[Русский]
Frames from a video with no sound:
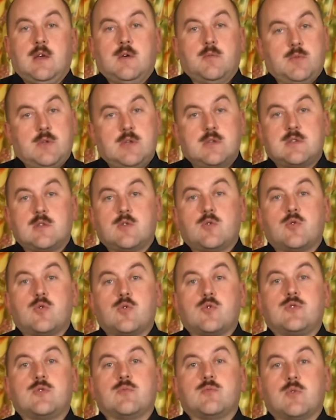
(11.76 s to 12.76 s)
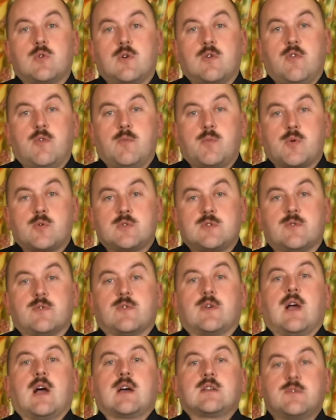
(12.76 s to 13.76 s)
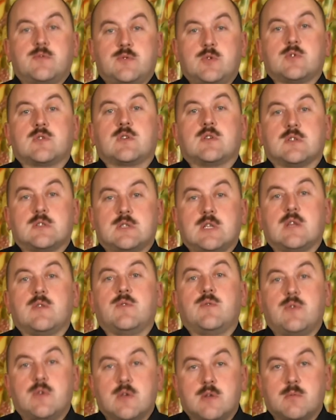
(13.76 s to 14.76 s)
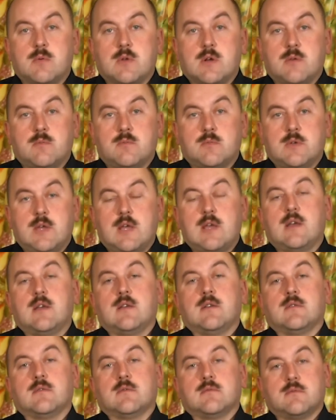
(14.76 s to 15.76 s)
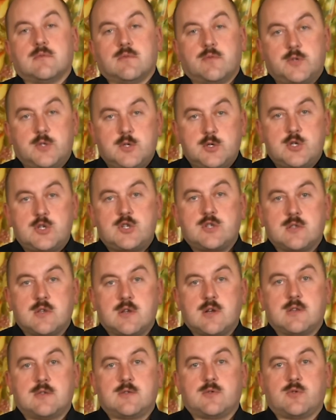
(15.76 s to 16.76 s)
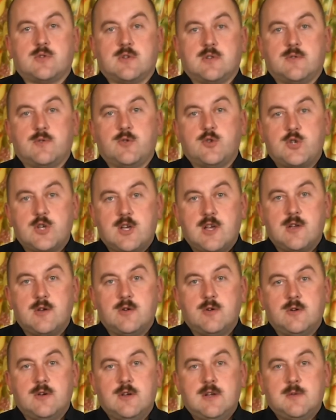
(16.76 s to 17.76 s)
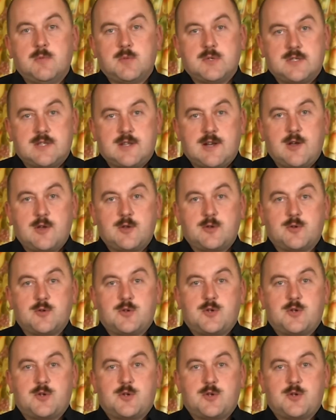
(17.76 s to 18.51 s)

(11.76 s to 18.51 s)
Мне задают очень много вопросов, как же все-таки стать фермером. Я в тысячный раз уже отвечаю, постараюсь